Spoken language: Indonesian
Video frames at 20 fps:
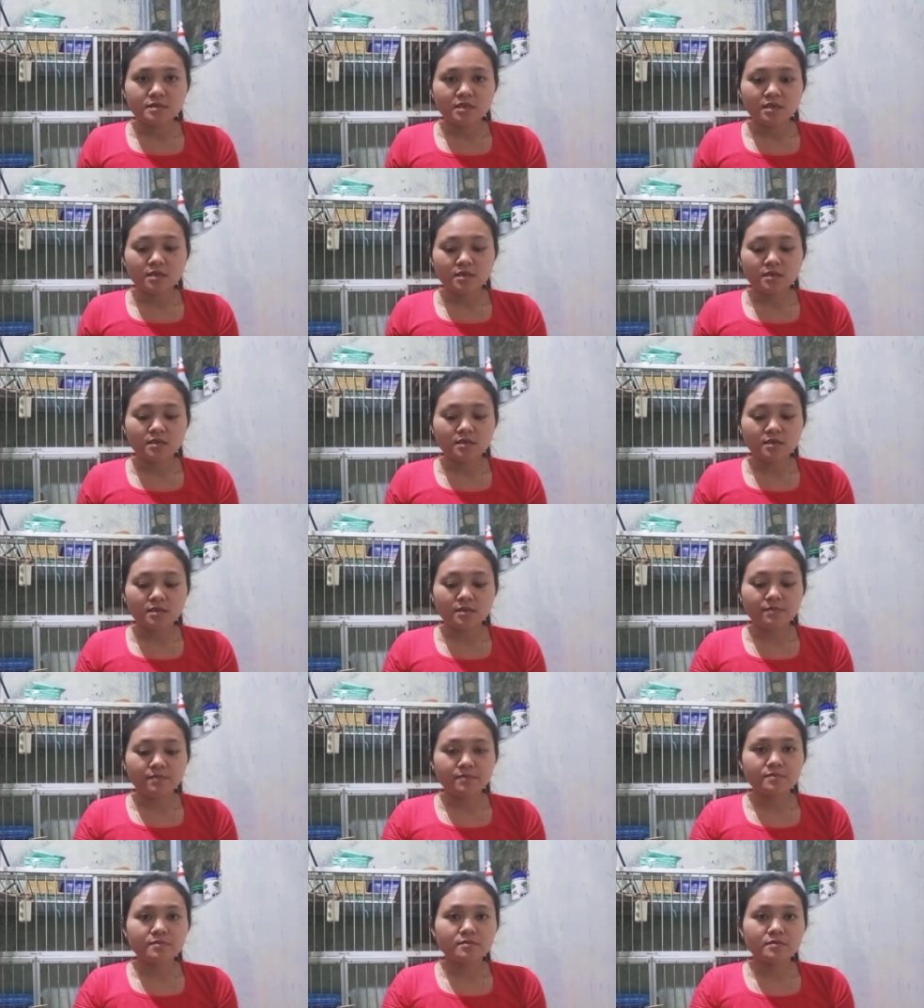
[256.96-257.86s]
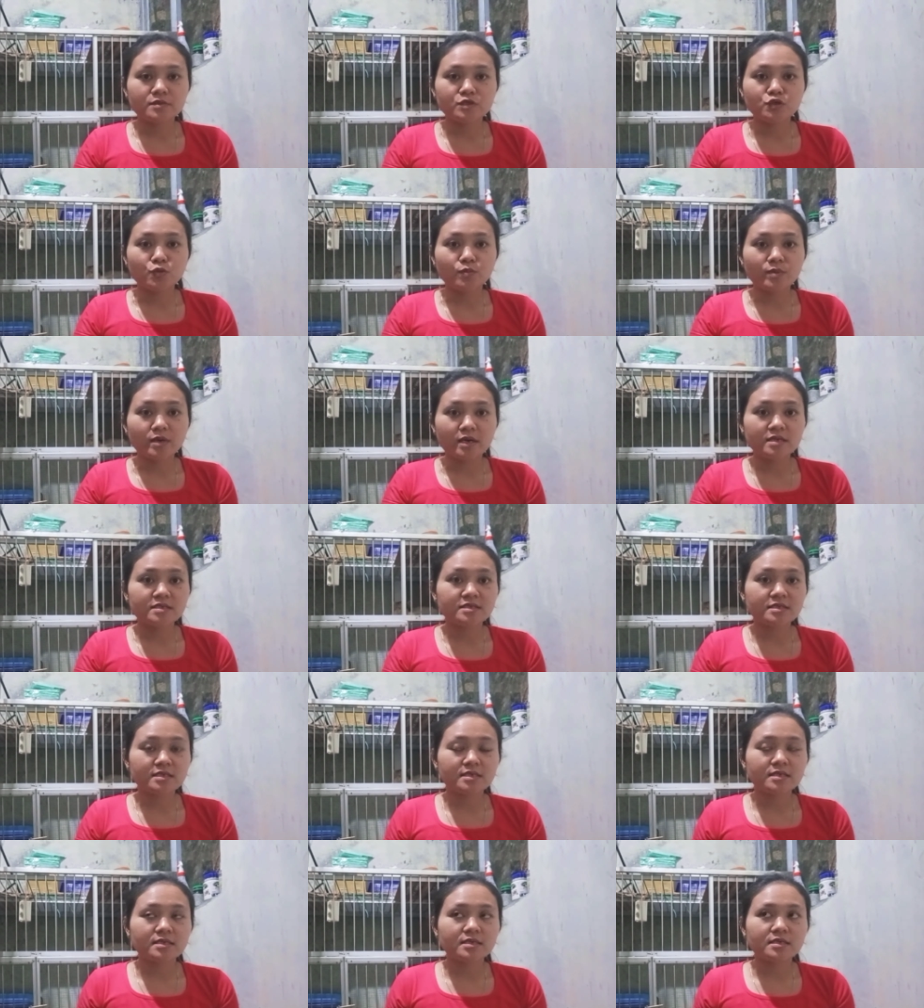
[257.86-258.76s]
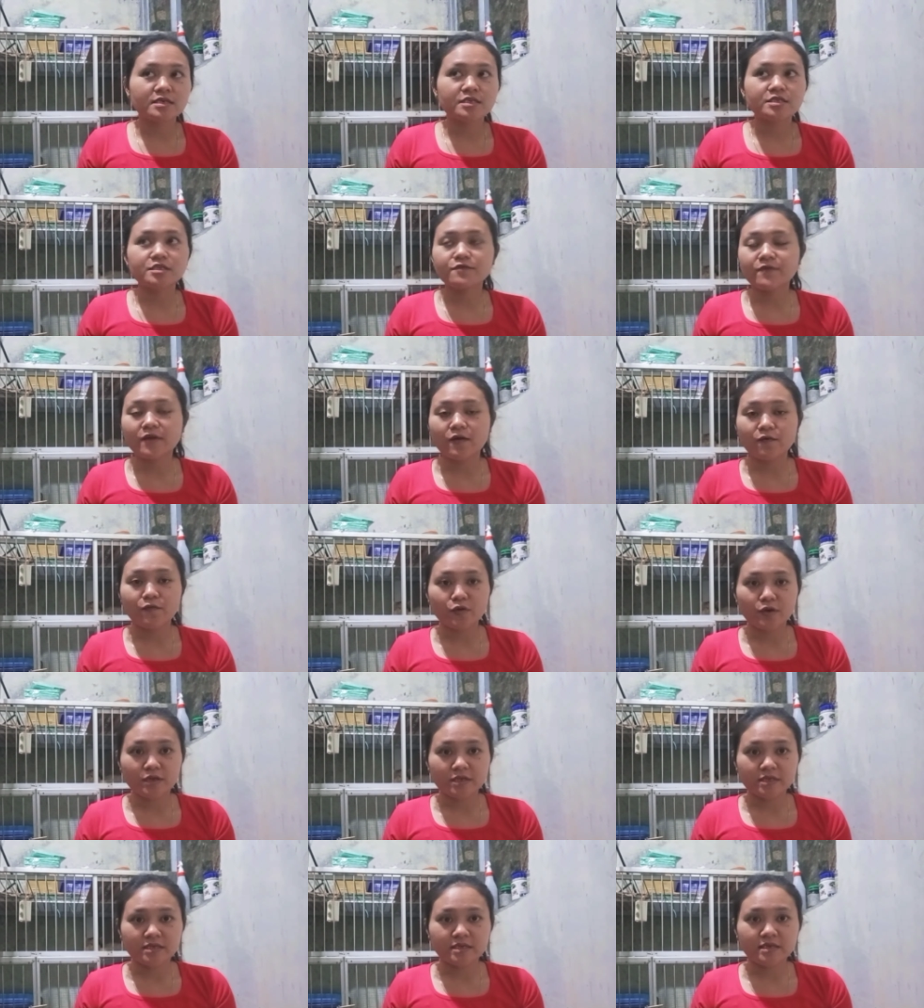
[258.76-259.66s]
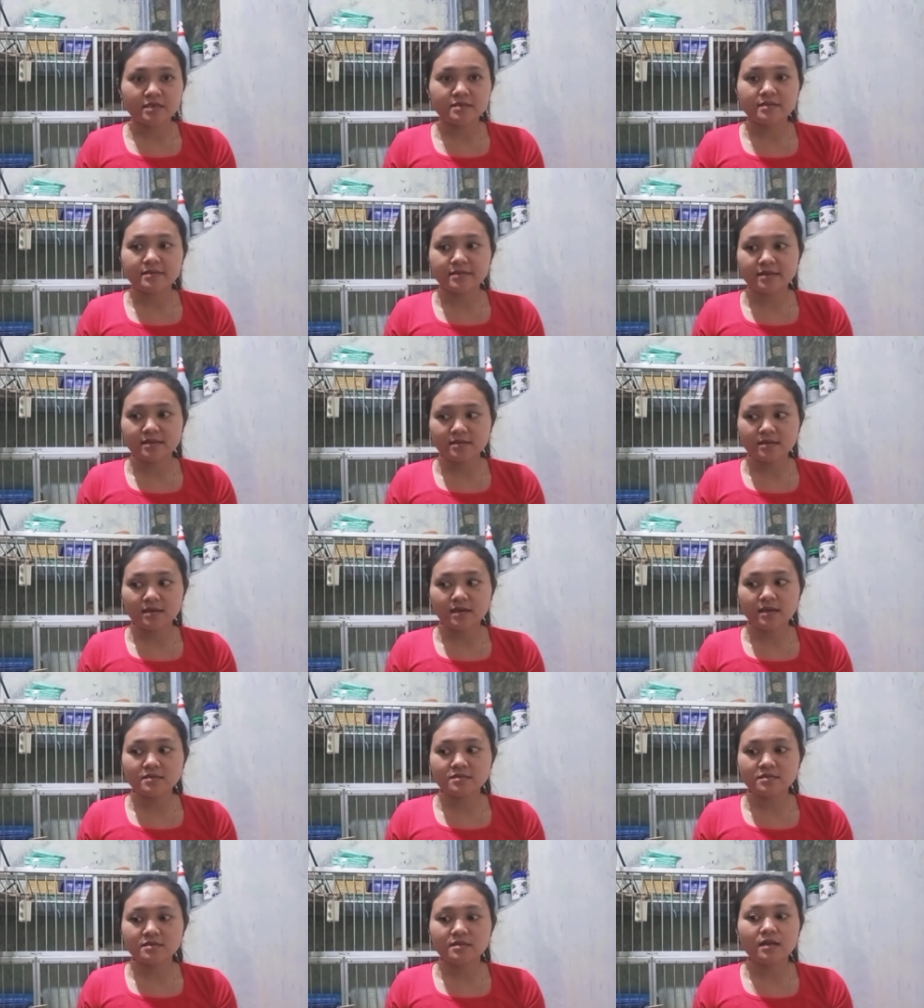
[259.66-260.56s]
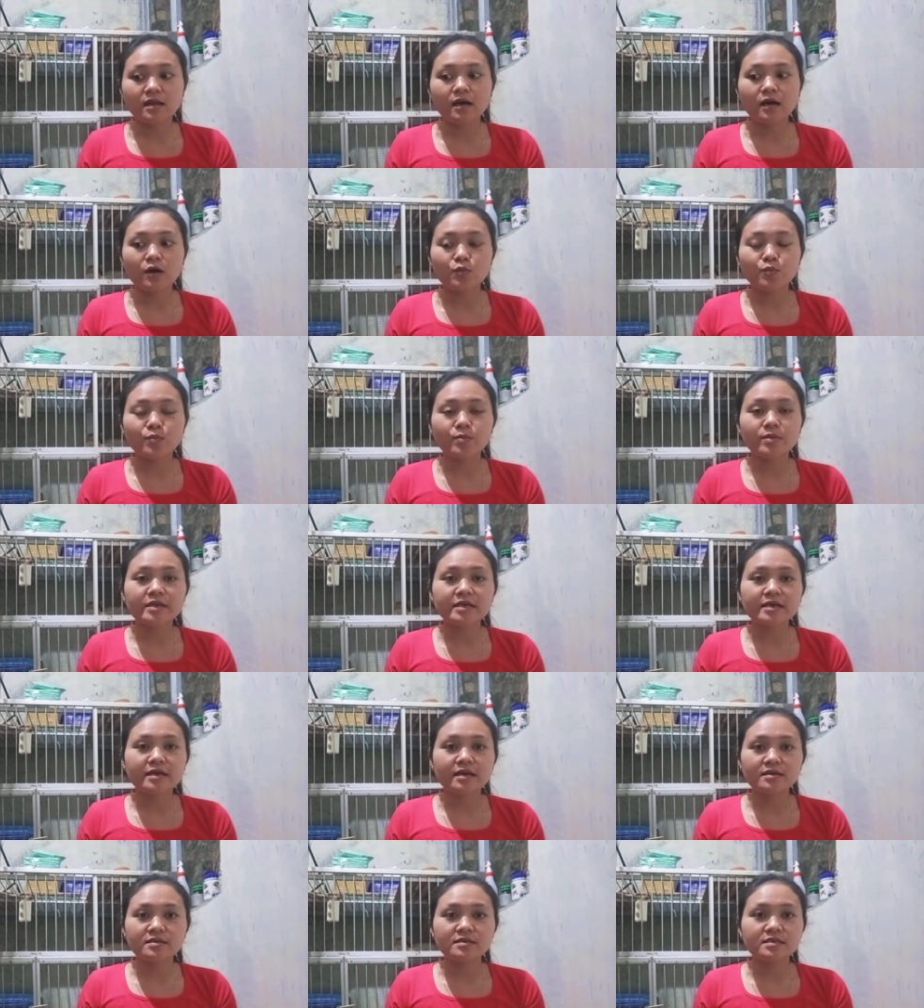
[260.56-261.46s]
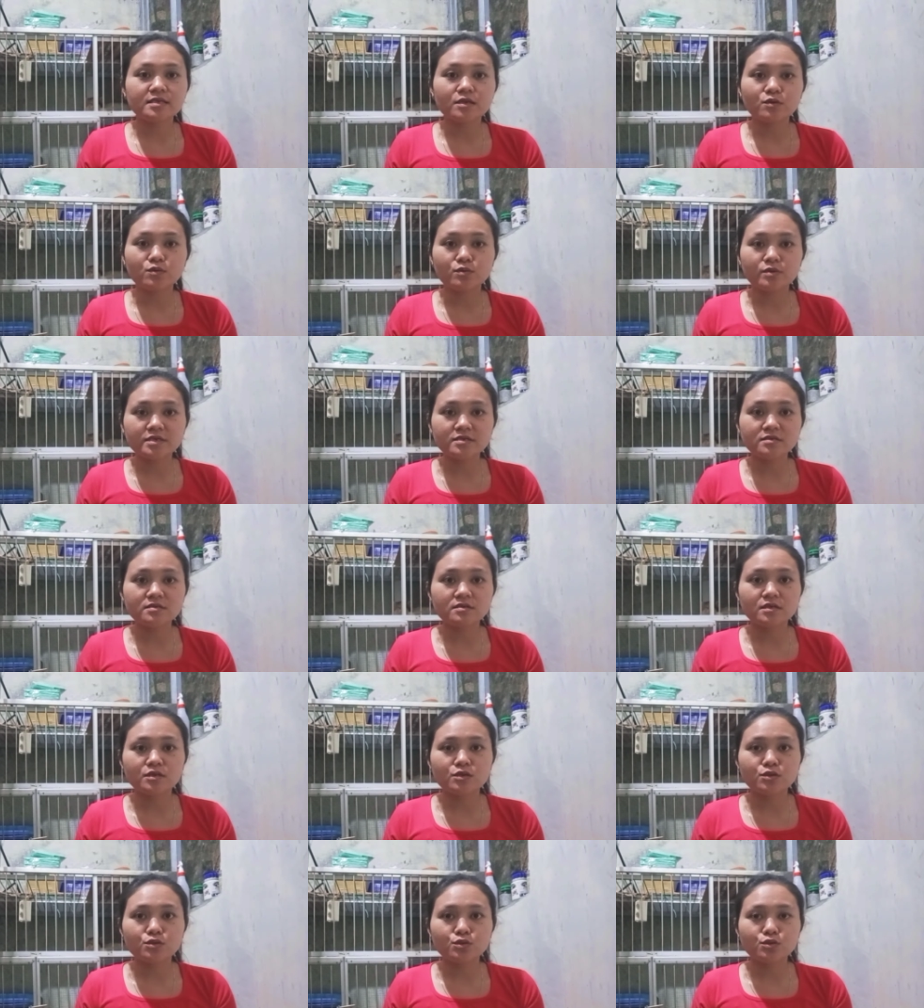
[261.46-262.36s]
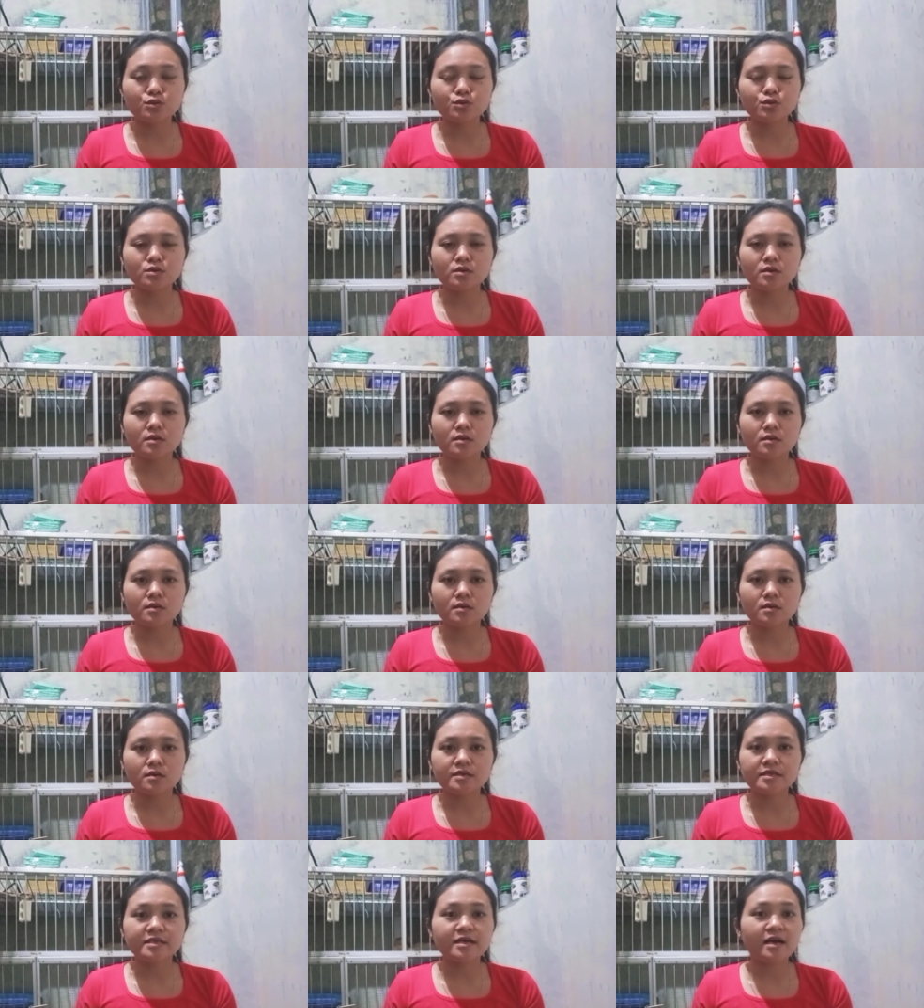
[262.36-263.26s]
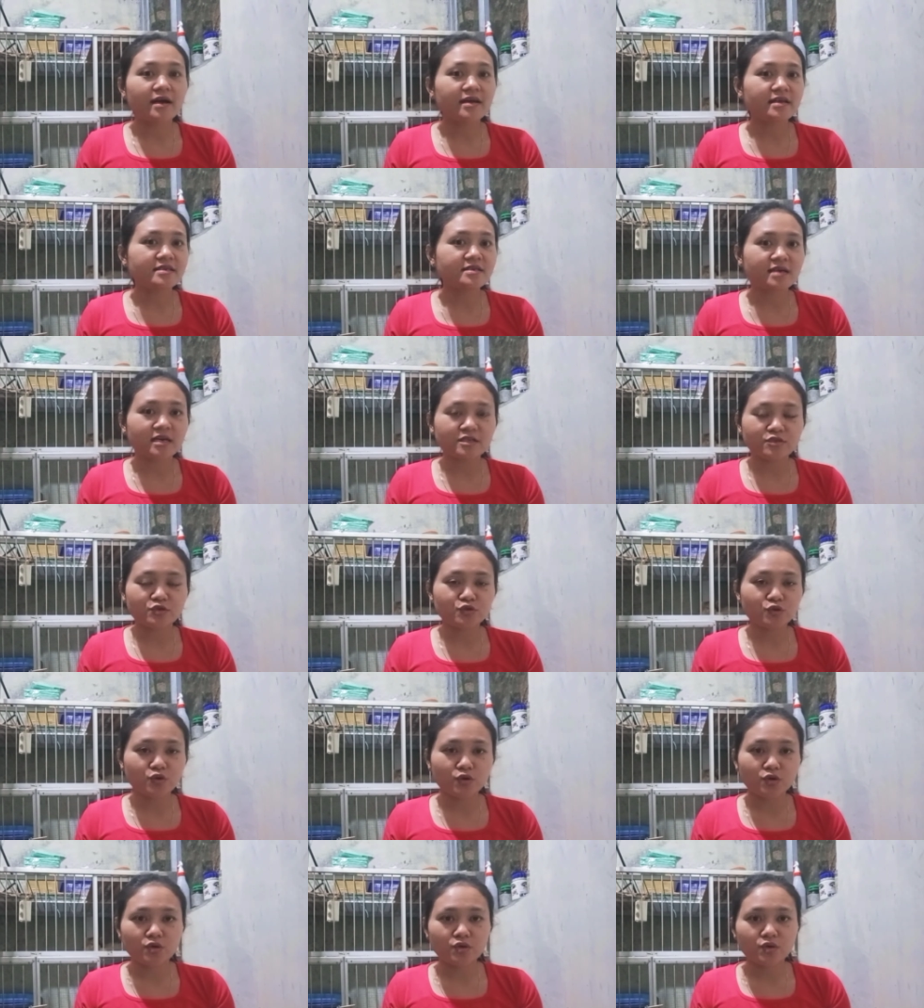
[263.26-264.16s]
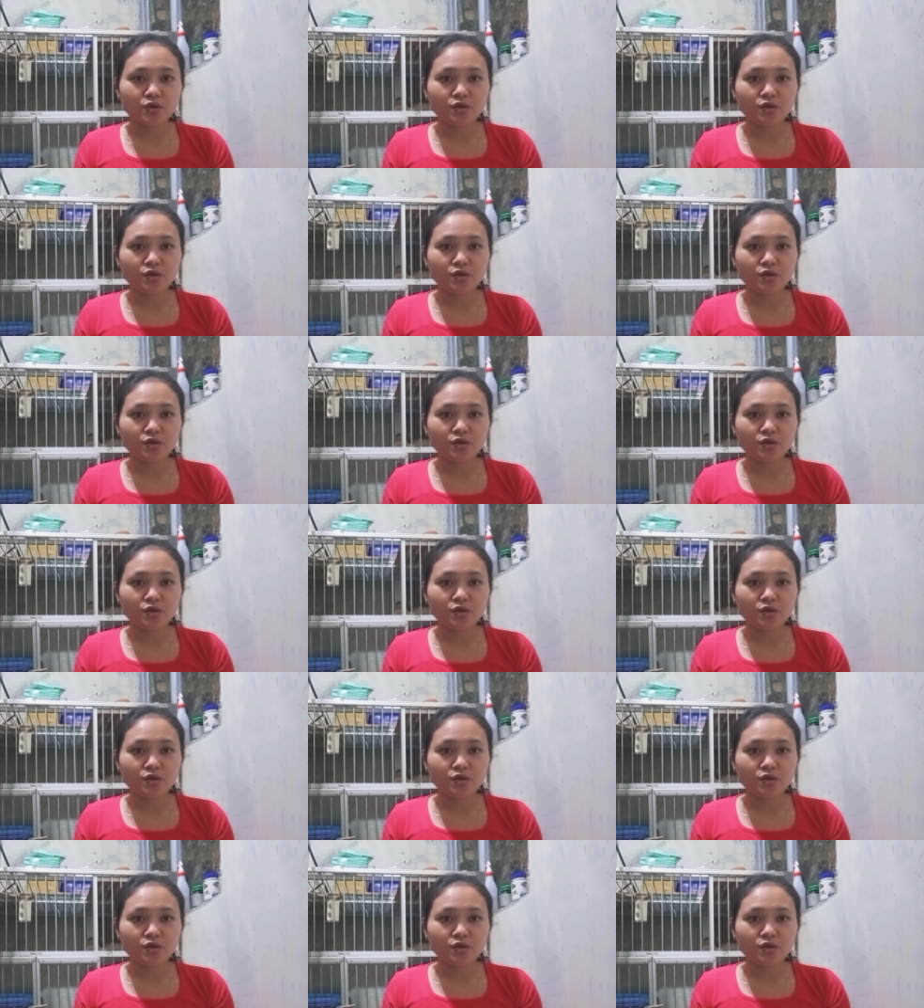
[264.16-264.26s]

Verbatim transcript: uh, nyoba si kitchen flavor ini ternyata setelah aku berikan di Louis itu uh, dia kayaknya nggak cocok